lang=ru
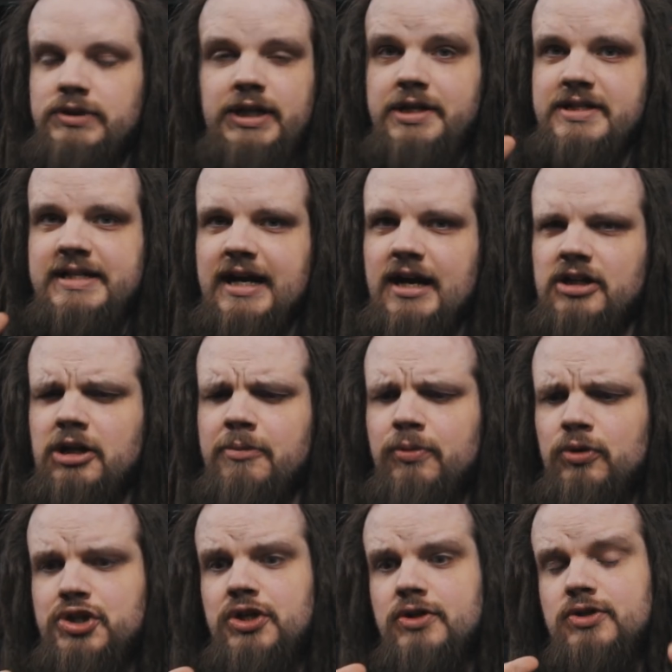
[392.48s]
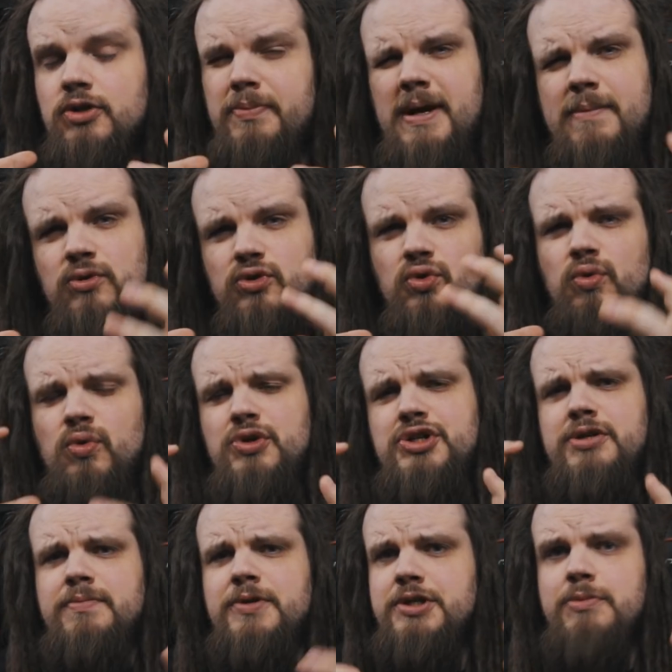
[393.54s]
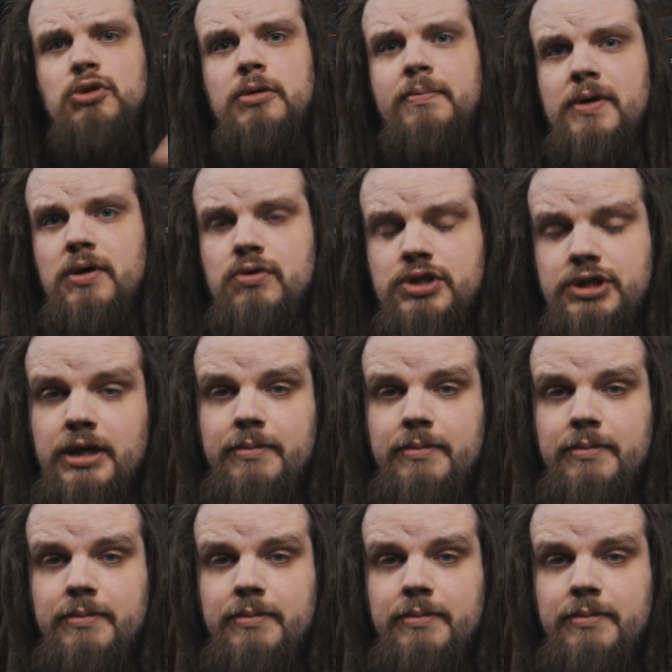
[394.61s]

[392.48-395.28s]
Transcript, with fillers: Я не знаю, как так получилось, но прям вот очень почему-то похож